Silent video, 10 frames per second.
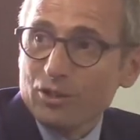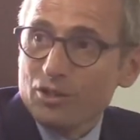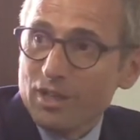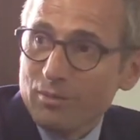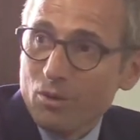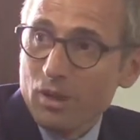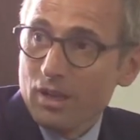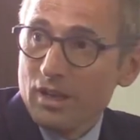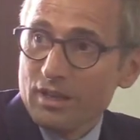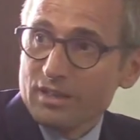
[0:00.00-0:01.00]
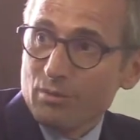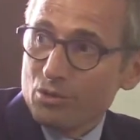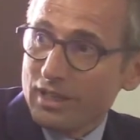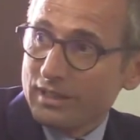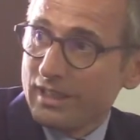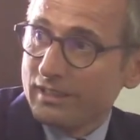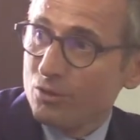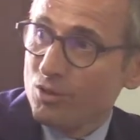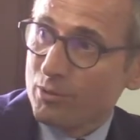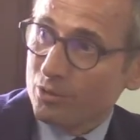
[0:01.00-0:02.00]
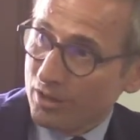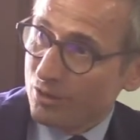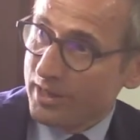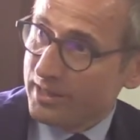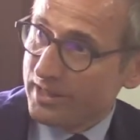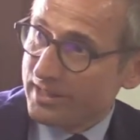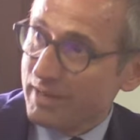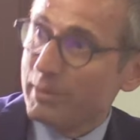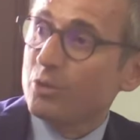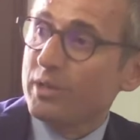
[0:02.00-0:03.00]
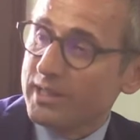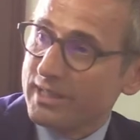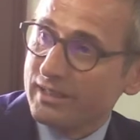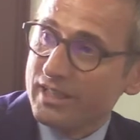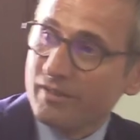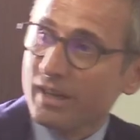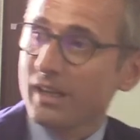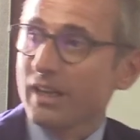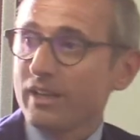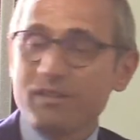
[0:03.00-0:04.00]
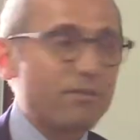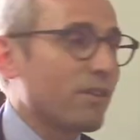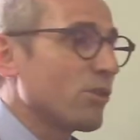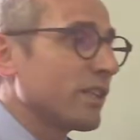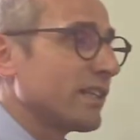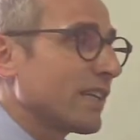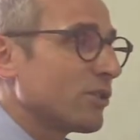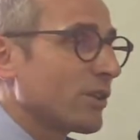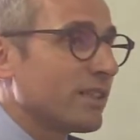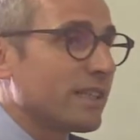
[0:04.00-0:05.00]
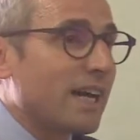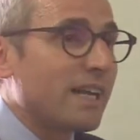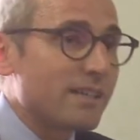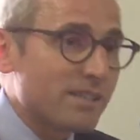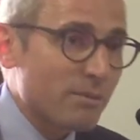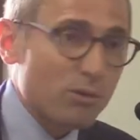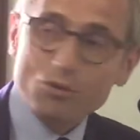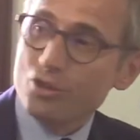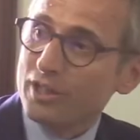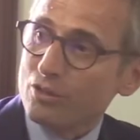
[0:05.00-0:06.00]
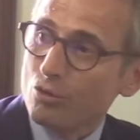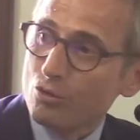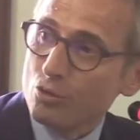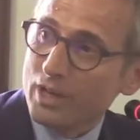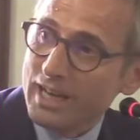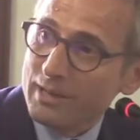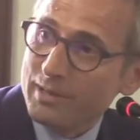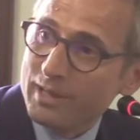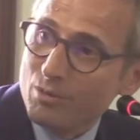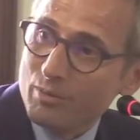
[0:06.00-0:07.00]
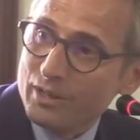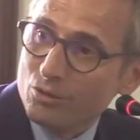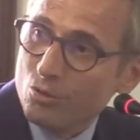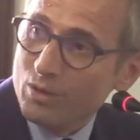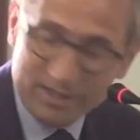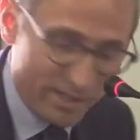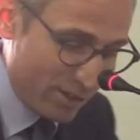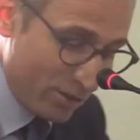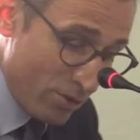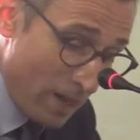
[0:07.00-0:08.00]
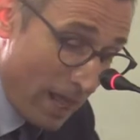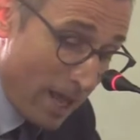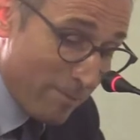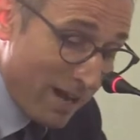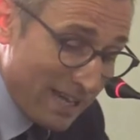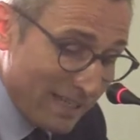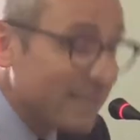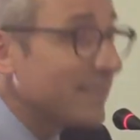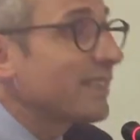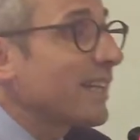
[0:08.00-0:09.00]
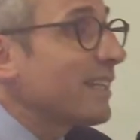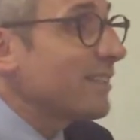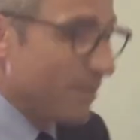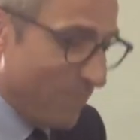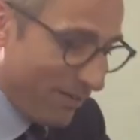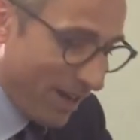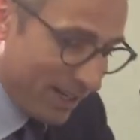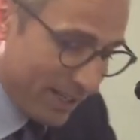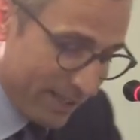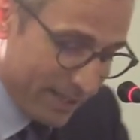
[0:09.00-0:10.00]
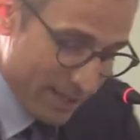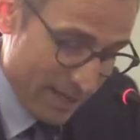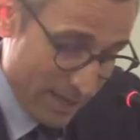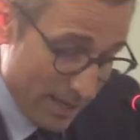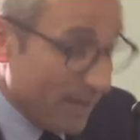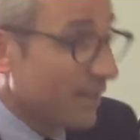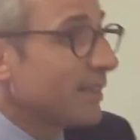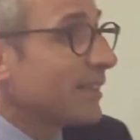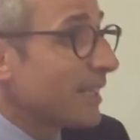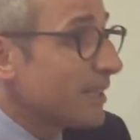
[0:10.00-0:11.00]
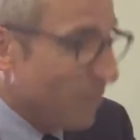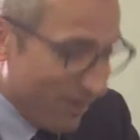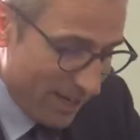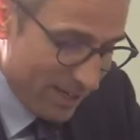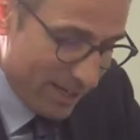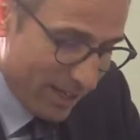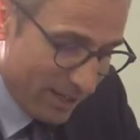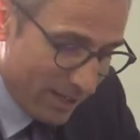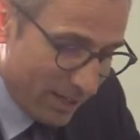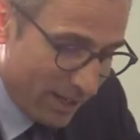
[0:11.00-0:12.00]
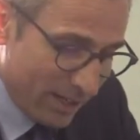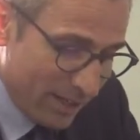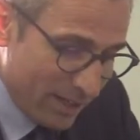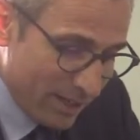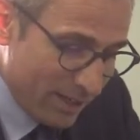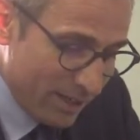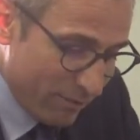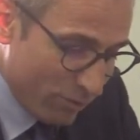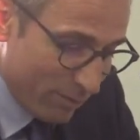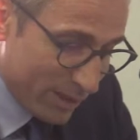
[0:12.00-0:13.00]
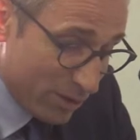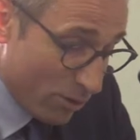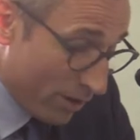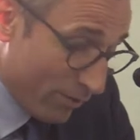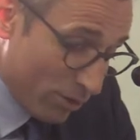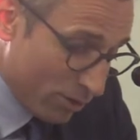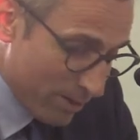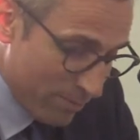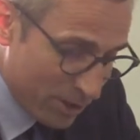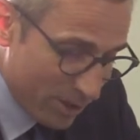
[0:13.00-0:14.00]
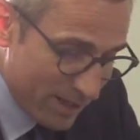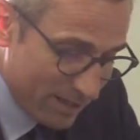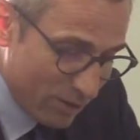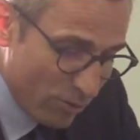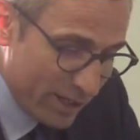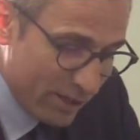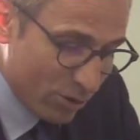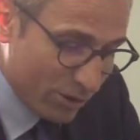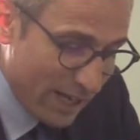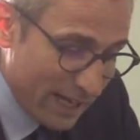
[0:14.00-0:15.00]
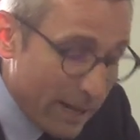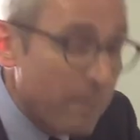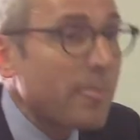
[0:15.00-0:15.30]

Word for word: ci siamo, siamo stati anche qui protagonisti insieme di un'iniziativa in favore di Radio Radicale, siamo riusciti a scongiurare per il momento quel rischio, ma anche di tanti bavagli di tanti bavagli all'informazione. Voglio semplicemente qui ricordare